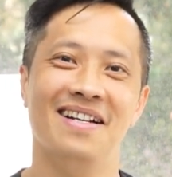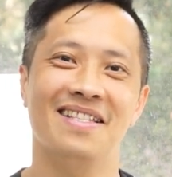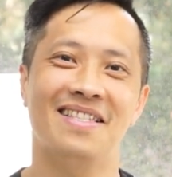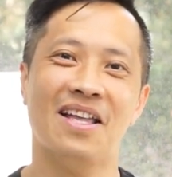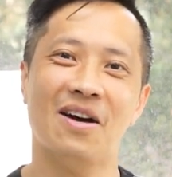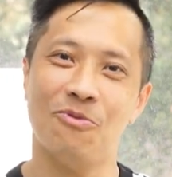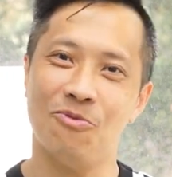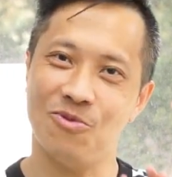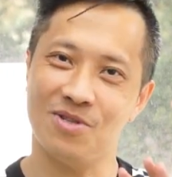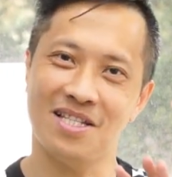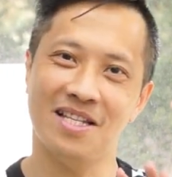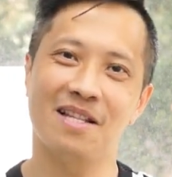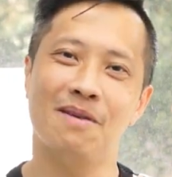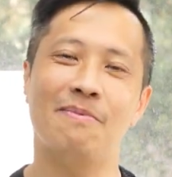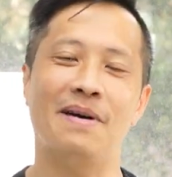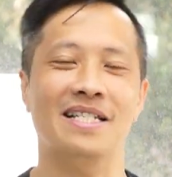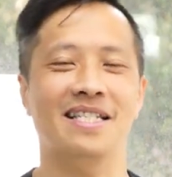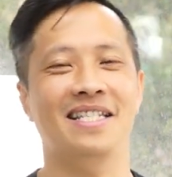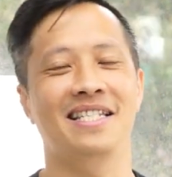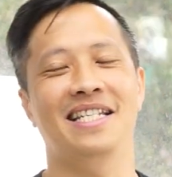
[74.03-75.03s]
那我真的
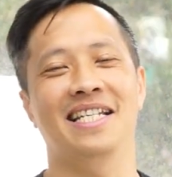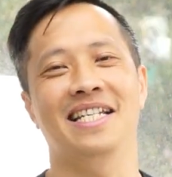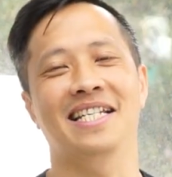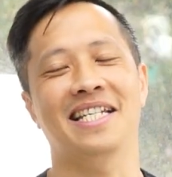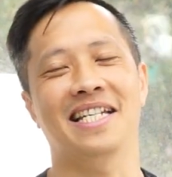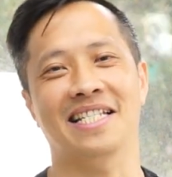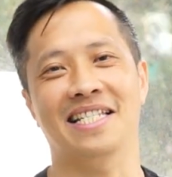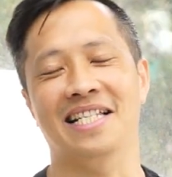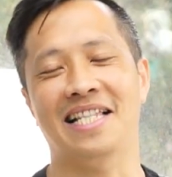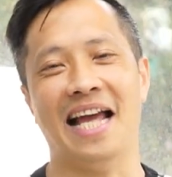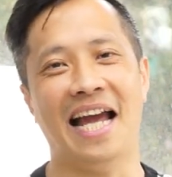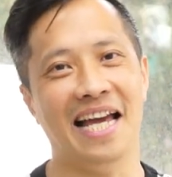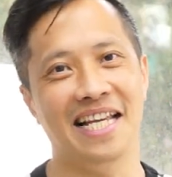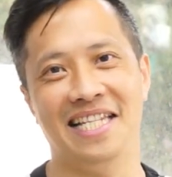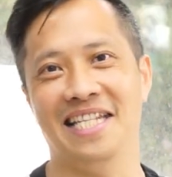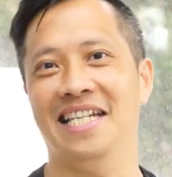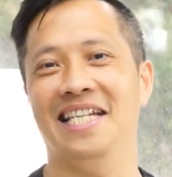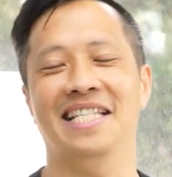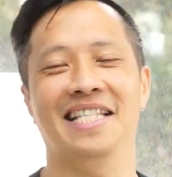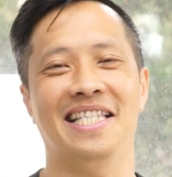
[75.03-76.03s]
把事情想得太
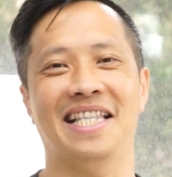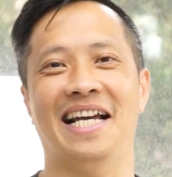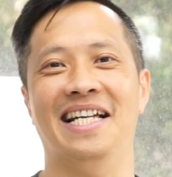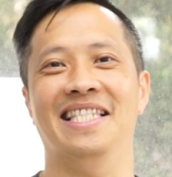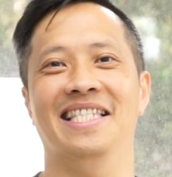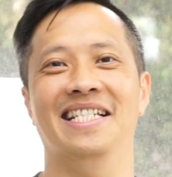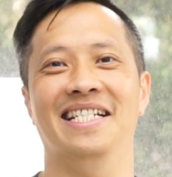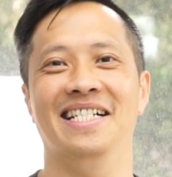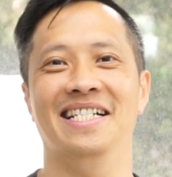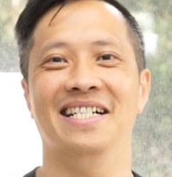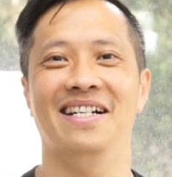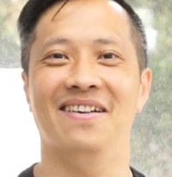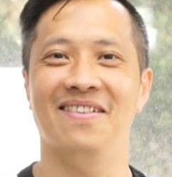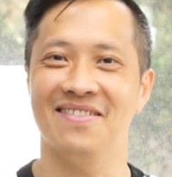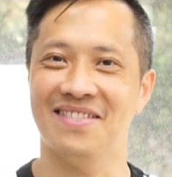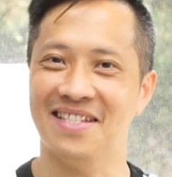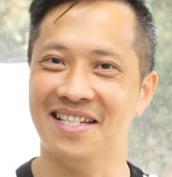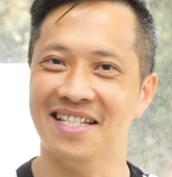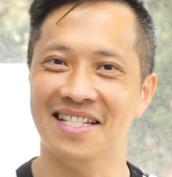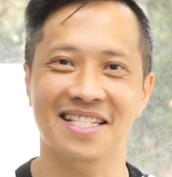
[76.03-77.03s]
简单了，
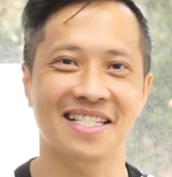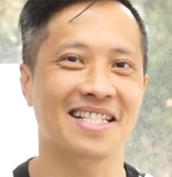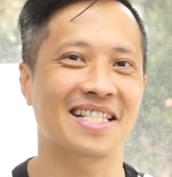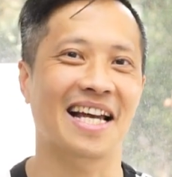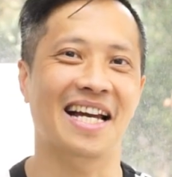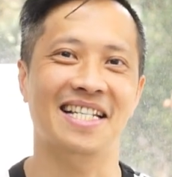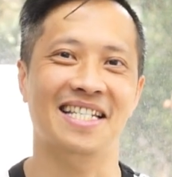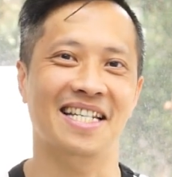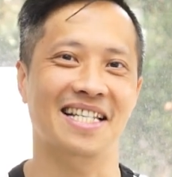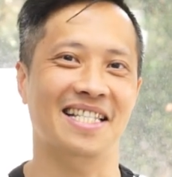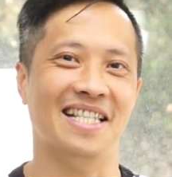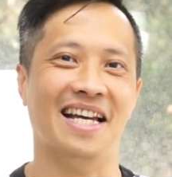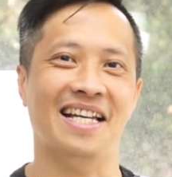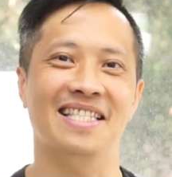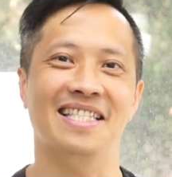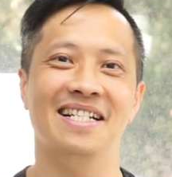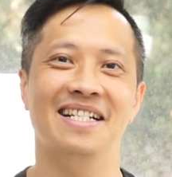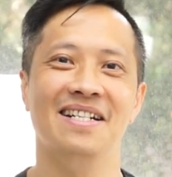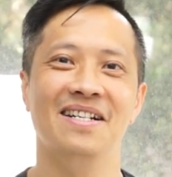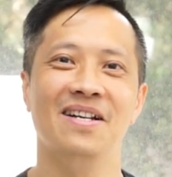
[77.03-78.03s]
哦，真的是太简单
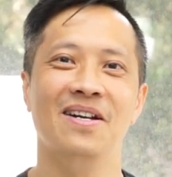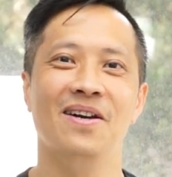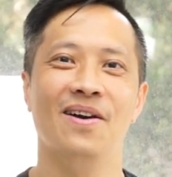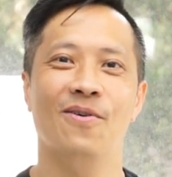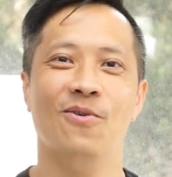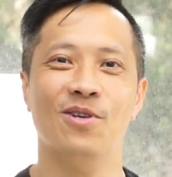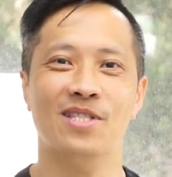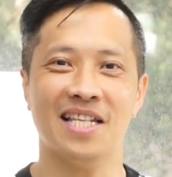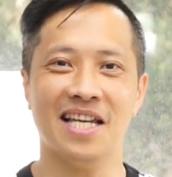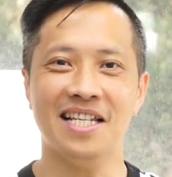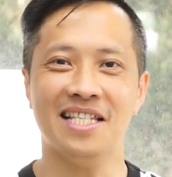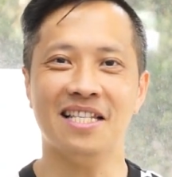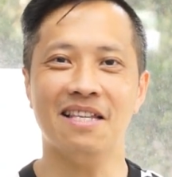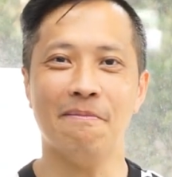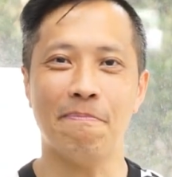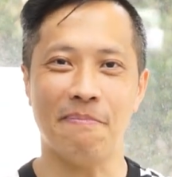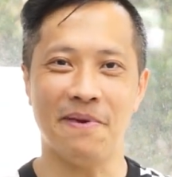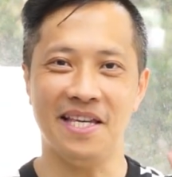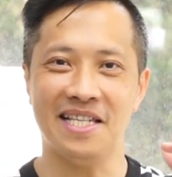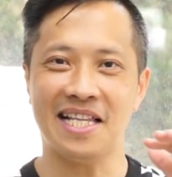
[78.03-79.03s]
了。我这一次
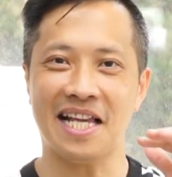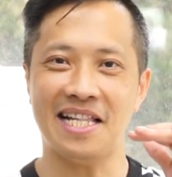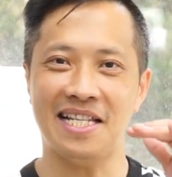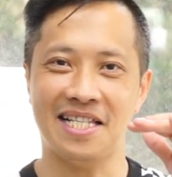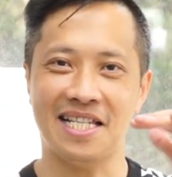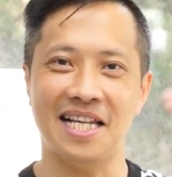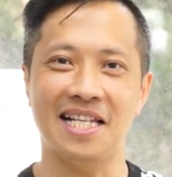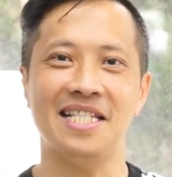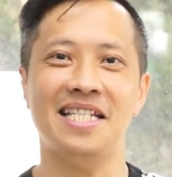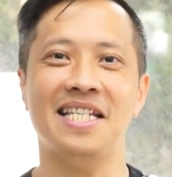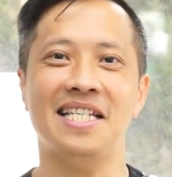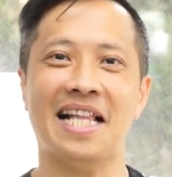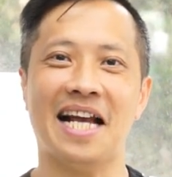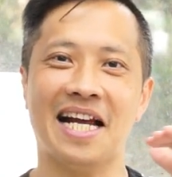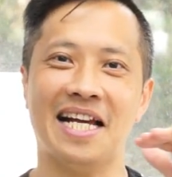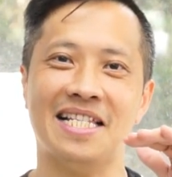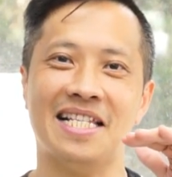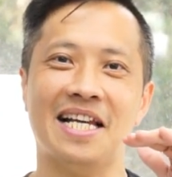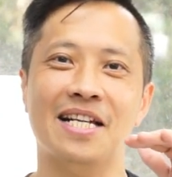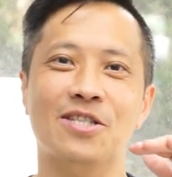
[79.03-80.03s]
比赛的成绩大
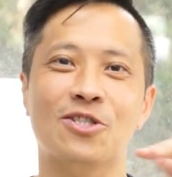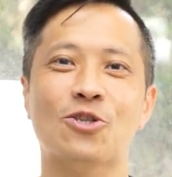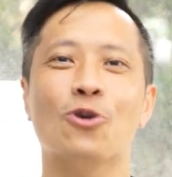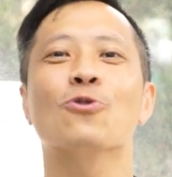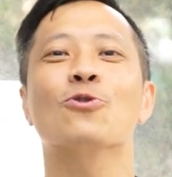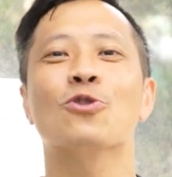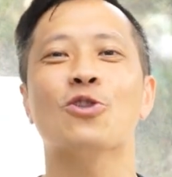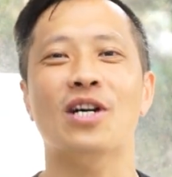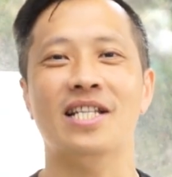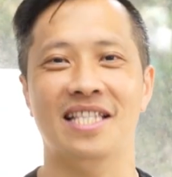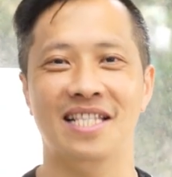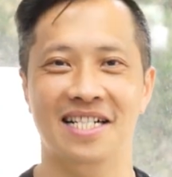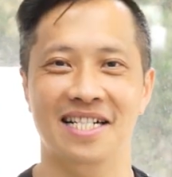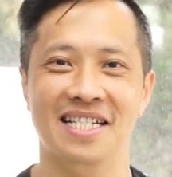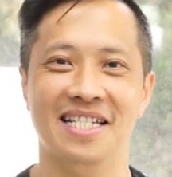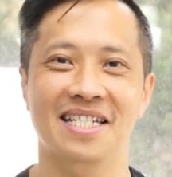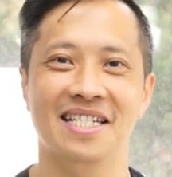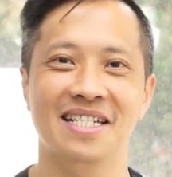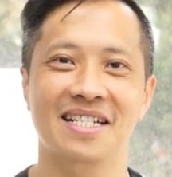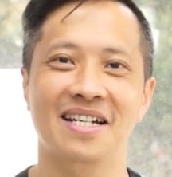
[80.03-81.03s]
概在中段而
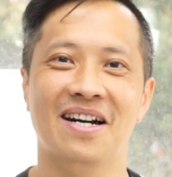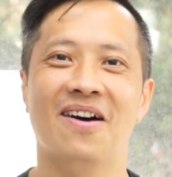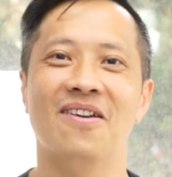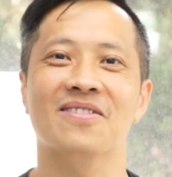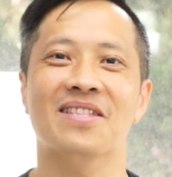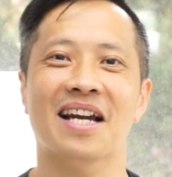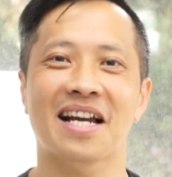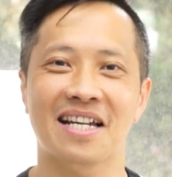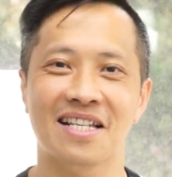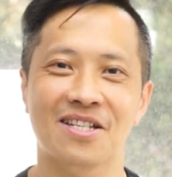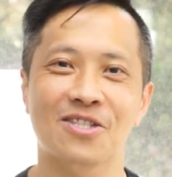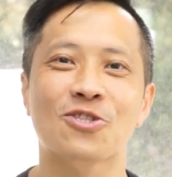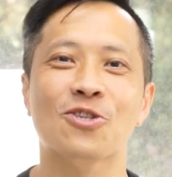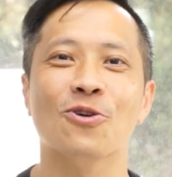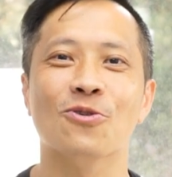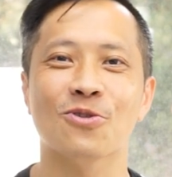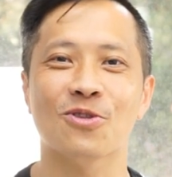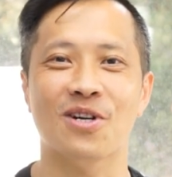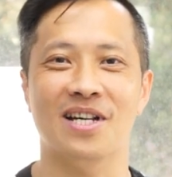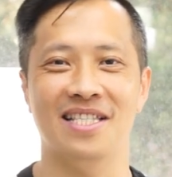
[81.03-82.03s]
已，哦，大概在
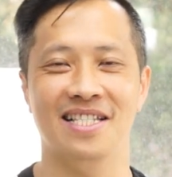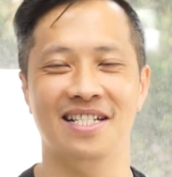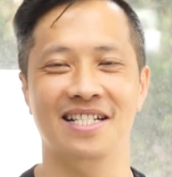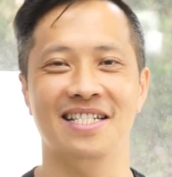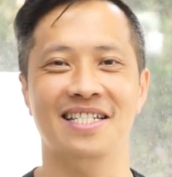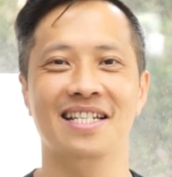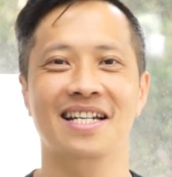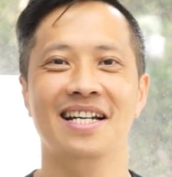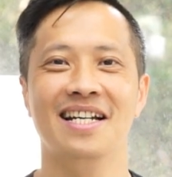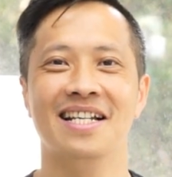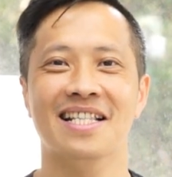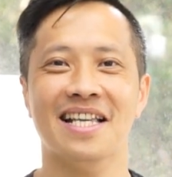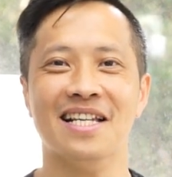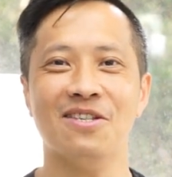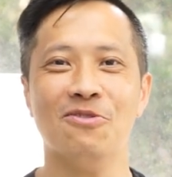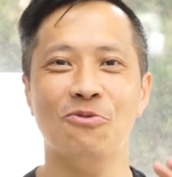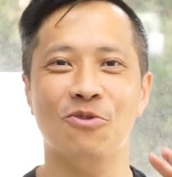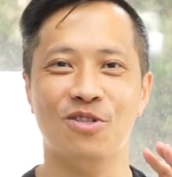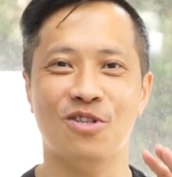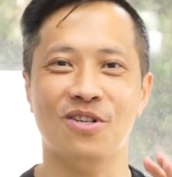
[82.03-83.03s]
中段而已。但
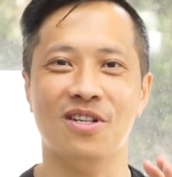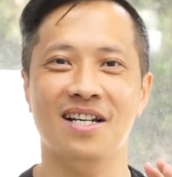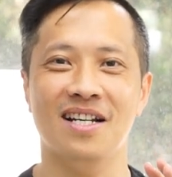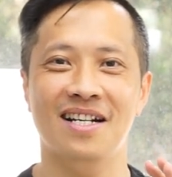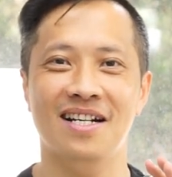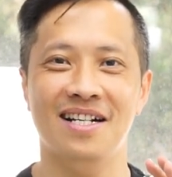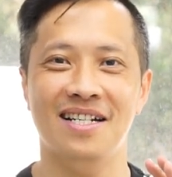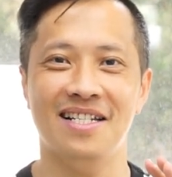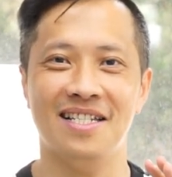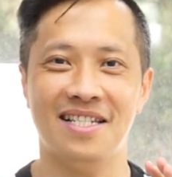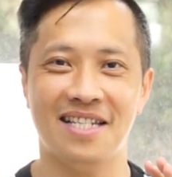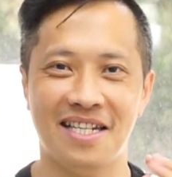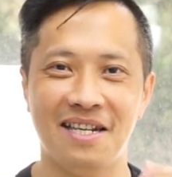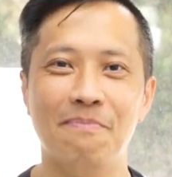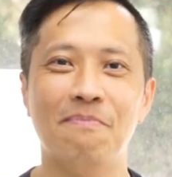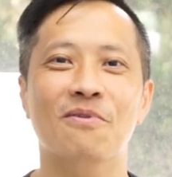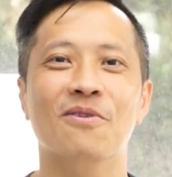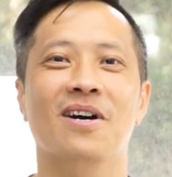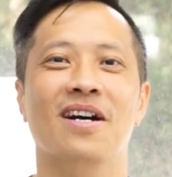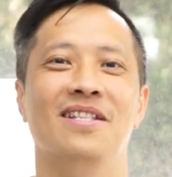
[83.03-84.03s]
是我觉得
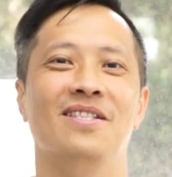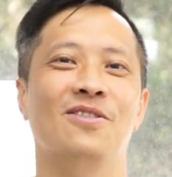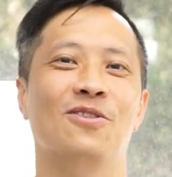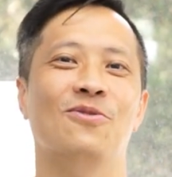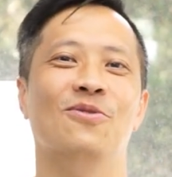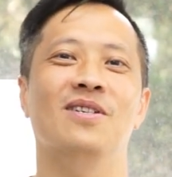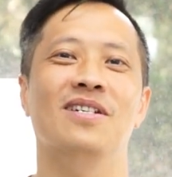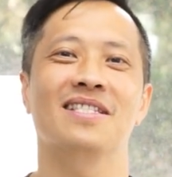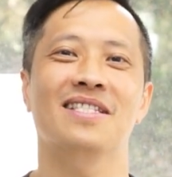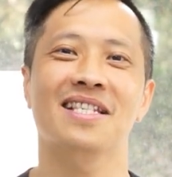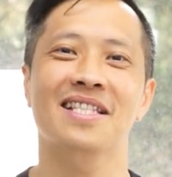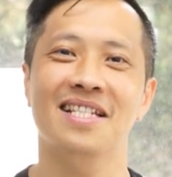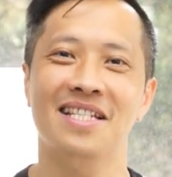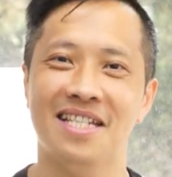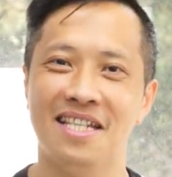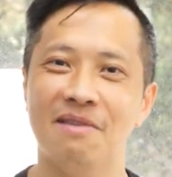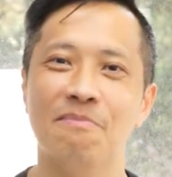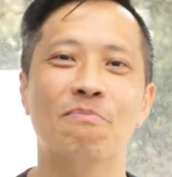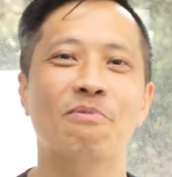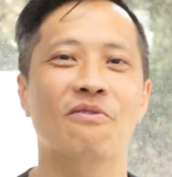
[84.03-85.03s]
进步很多了，真的
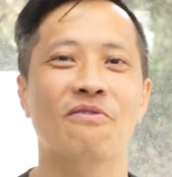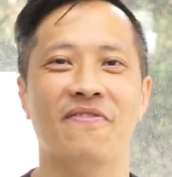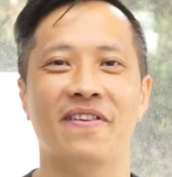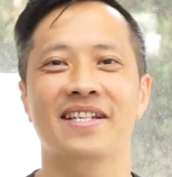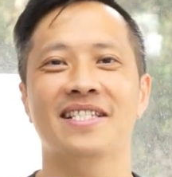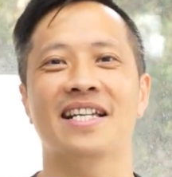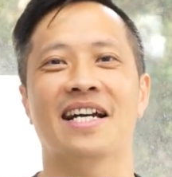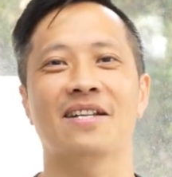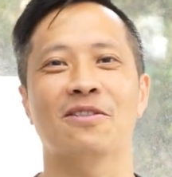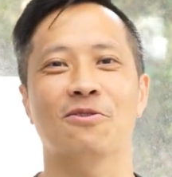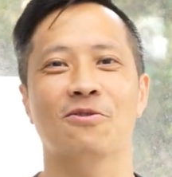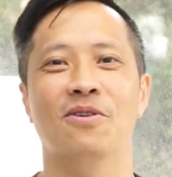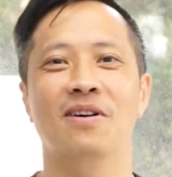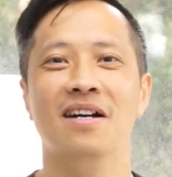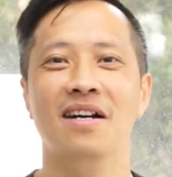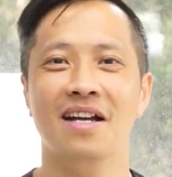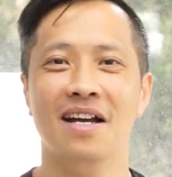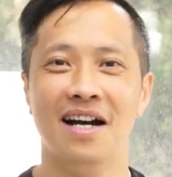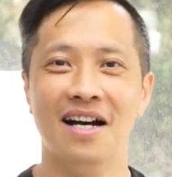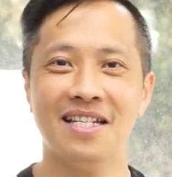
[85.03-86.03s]
进步非常多，
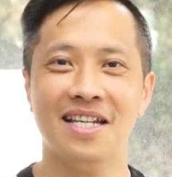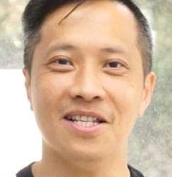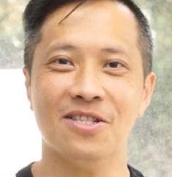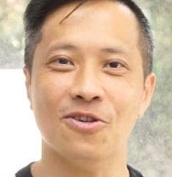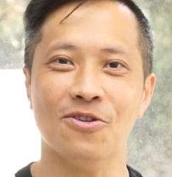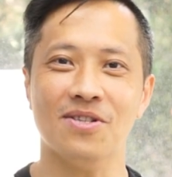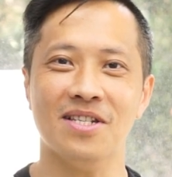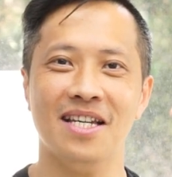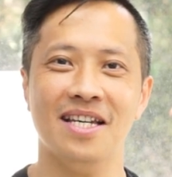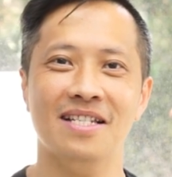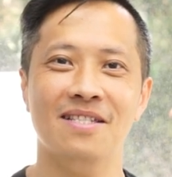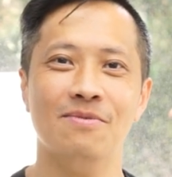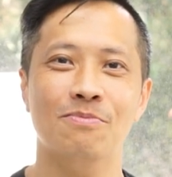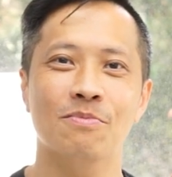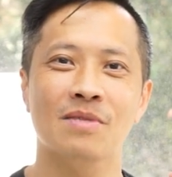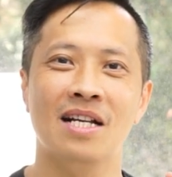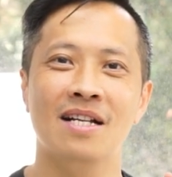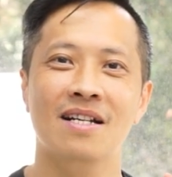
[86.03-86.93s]
而且中间。